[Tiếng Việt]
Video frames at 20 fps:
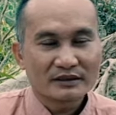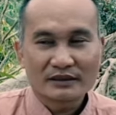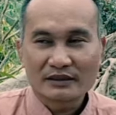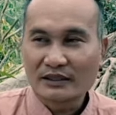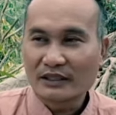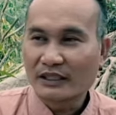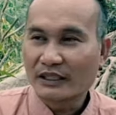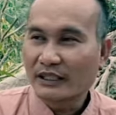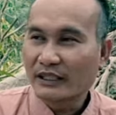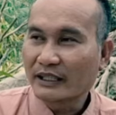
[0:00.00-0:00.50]

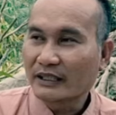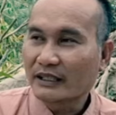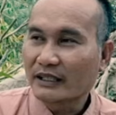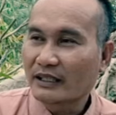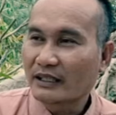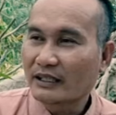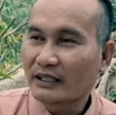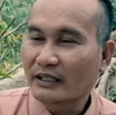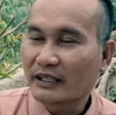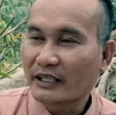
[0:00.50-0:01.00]
rồi á
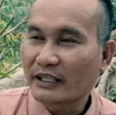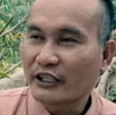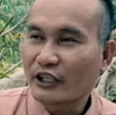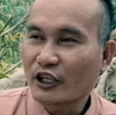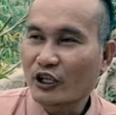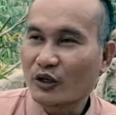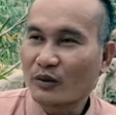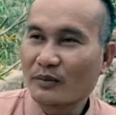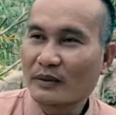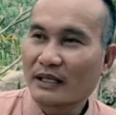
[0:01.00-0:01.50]
từ cái
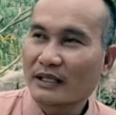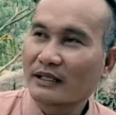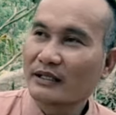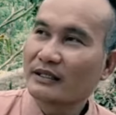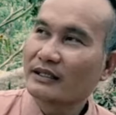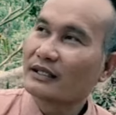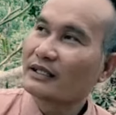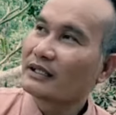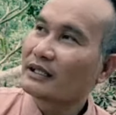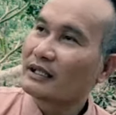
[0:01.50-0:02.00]
chỗ mà thứ
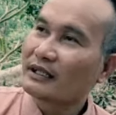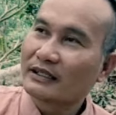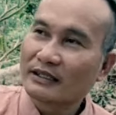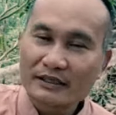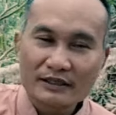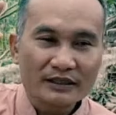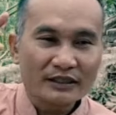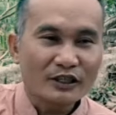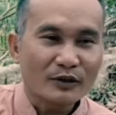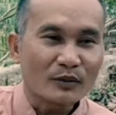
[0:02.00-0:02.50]
nhất là
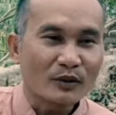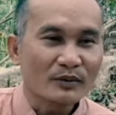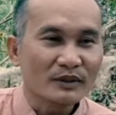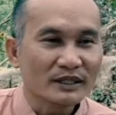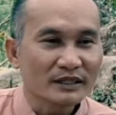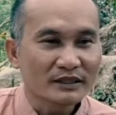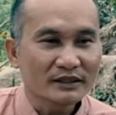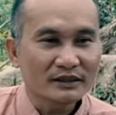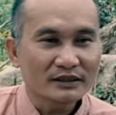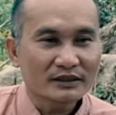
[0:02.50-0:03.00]
hướng có bốn
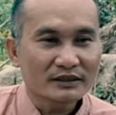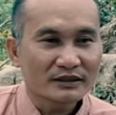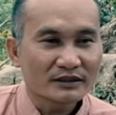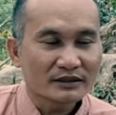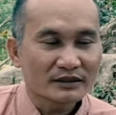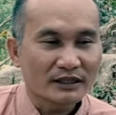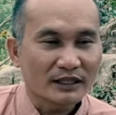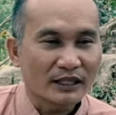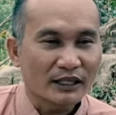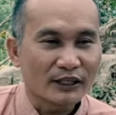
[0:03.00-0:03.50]
hướng
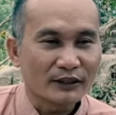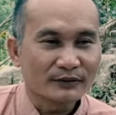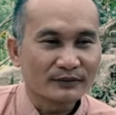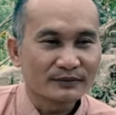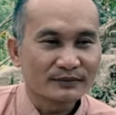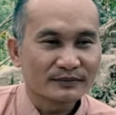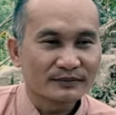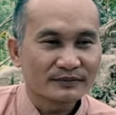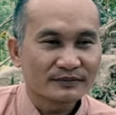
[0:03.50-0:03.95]
thấy không